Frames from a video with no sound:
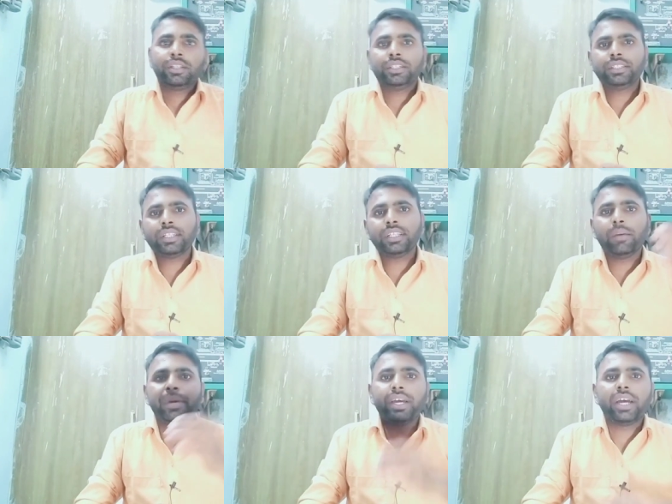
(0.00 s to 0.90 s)
इसलिए
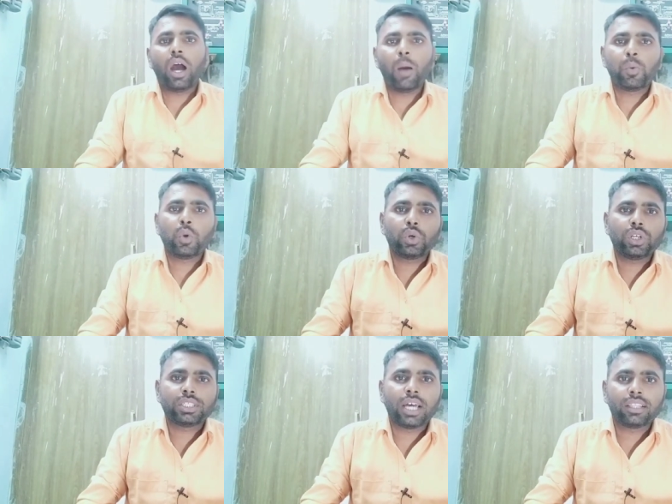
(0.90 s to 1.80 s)
मैं आप लोग के
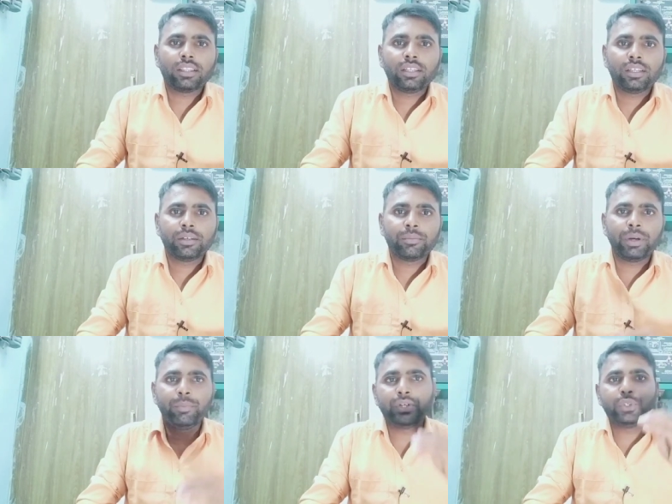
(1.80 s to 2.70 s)
साथ मैं
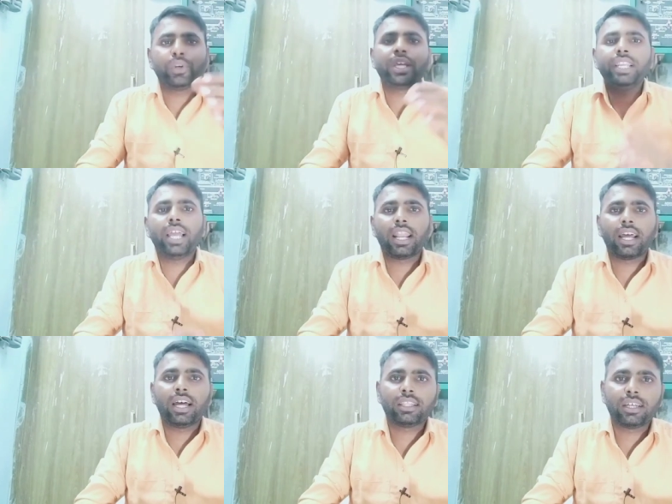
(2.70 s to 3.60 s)
वीडियो नहीं ला
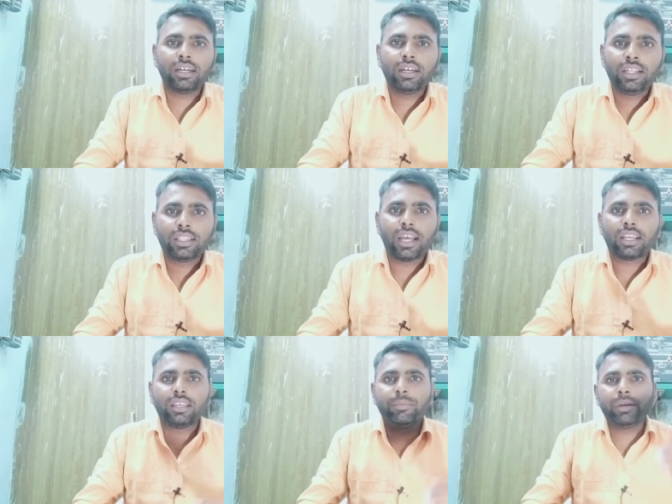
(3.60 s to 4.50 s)
रहा था
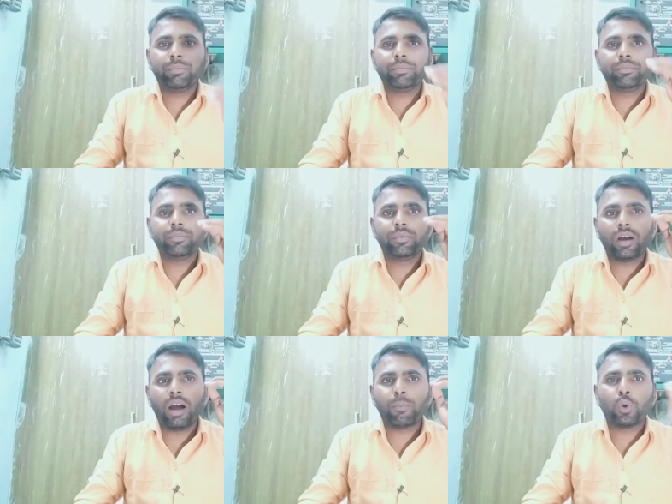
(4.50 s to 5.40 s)
ताकि मैं
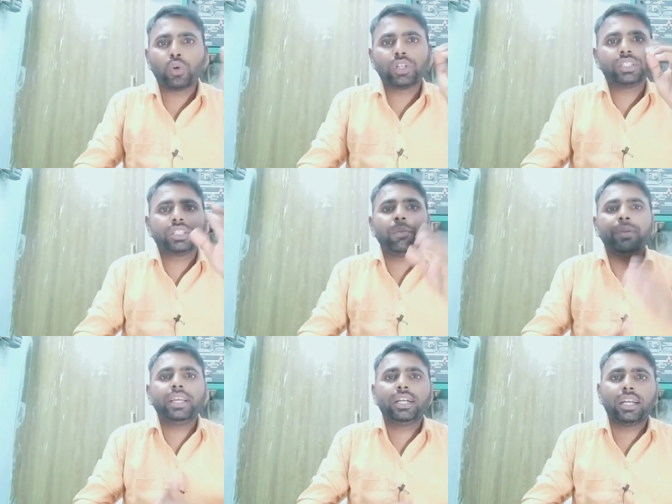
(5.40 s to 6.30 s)
आप लोगों को डिस्टर्ब
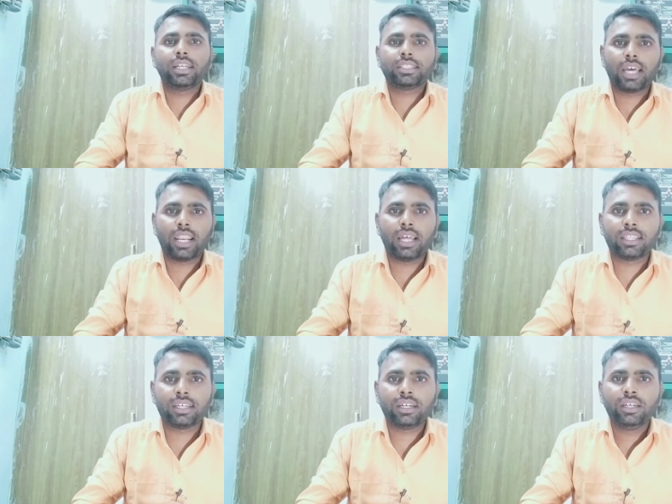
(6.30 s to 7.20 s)
नहीं करना चाह रहा
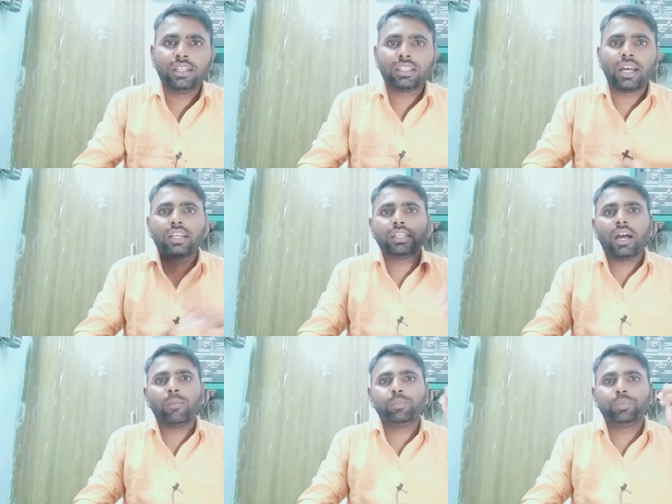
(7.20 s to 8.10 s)
था ताकि
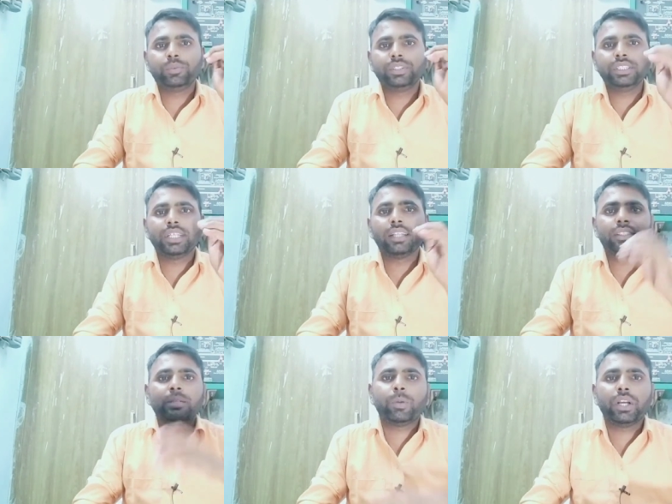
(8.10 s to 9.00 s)
आप जी जान
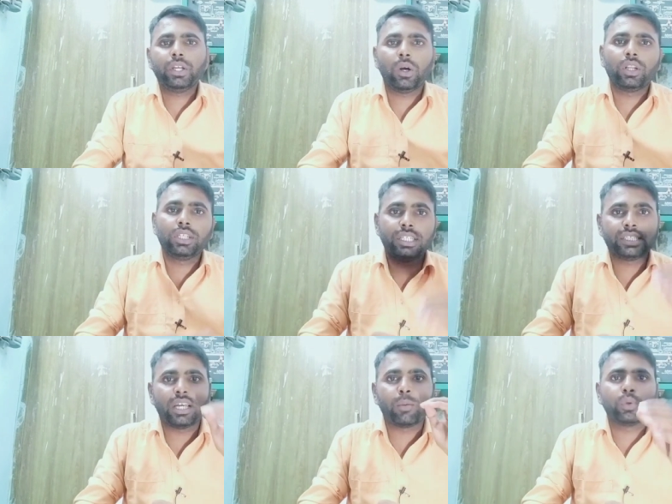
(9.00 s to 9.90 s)
से पढ़ें और ये
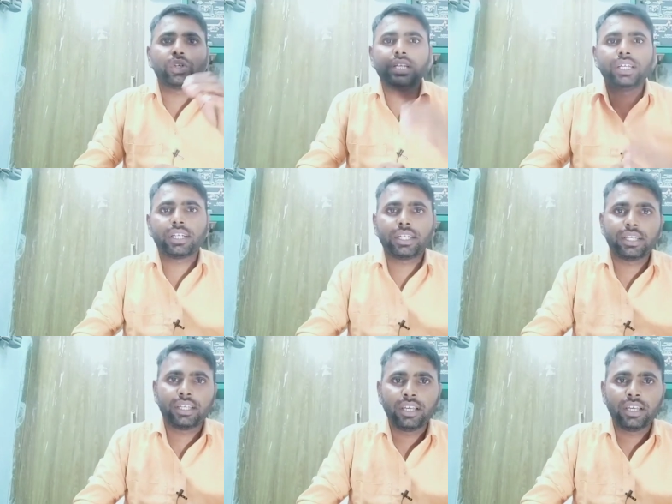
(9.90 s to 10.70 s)
एग्ज़ाम को क्लियर करें